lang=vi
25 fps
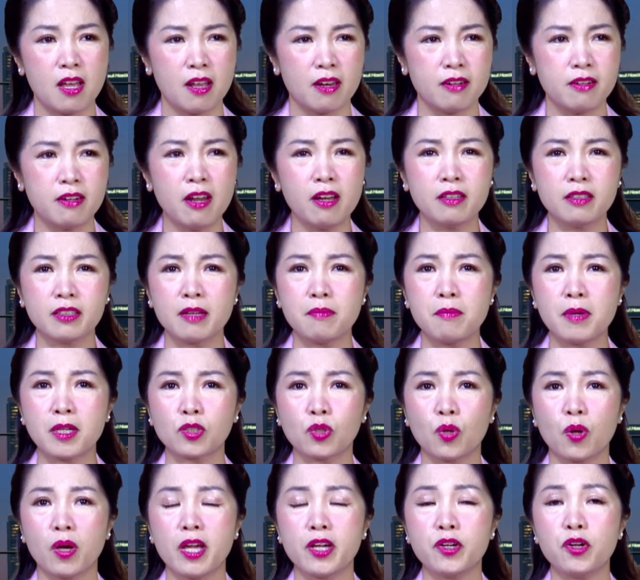nâng cái mức
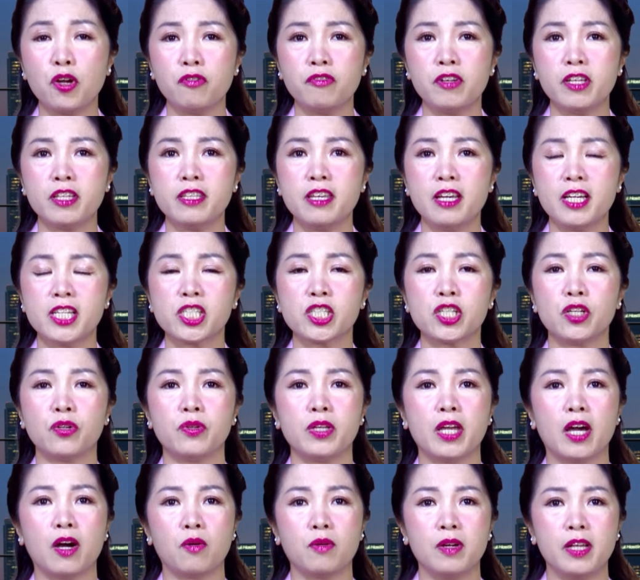thuế đối với giới siêu
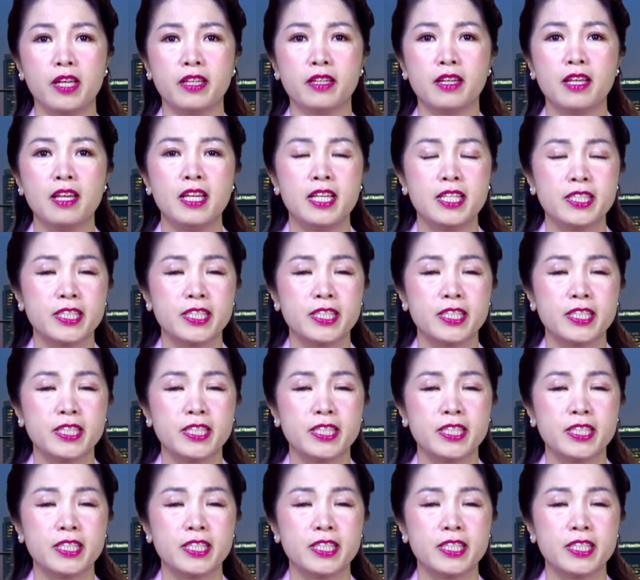giàu lên